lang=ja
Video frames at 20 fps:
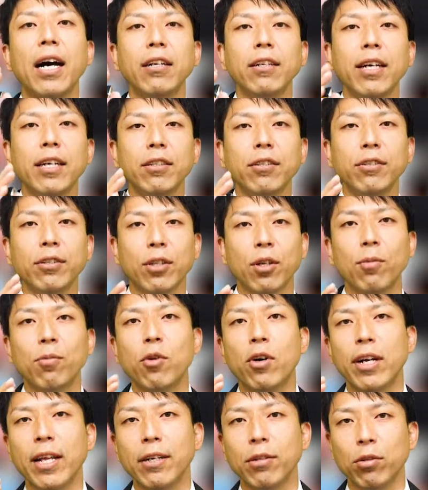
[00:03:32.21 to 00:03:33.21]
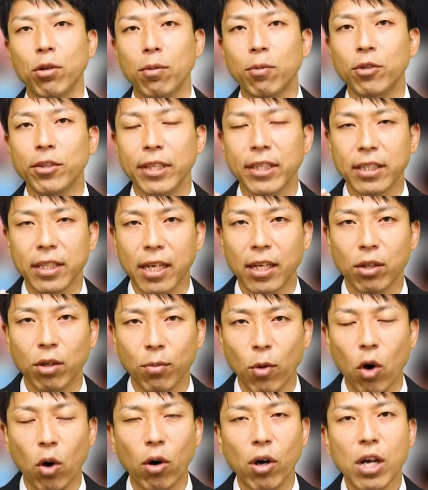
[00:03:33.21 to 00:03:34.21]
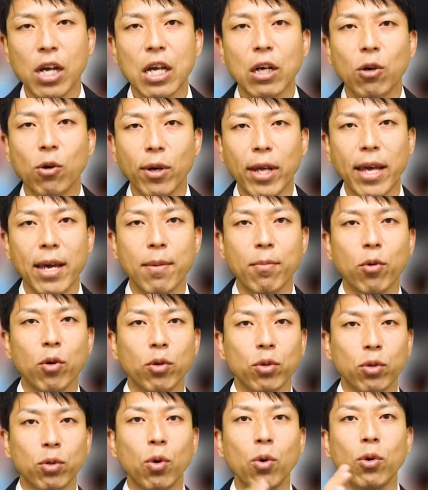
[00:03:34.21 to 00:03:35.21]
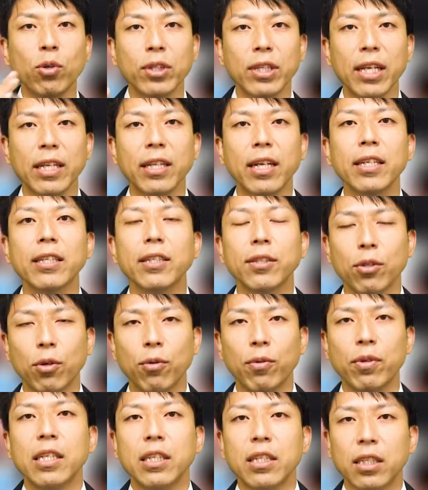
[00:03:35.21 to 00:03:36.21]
あるあるって思われると思うんですけれども、これもう当然なんですよ。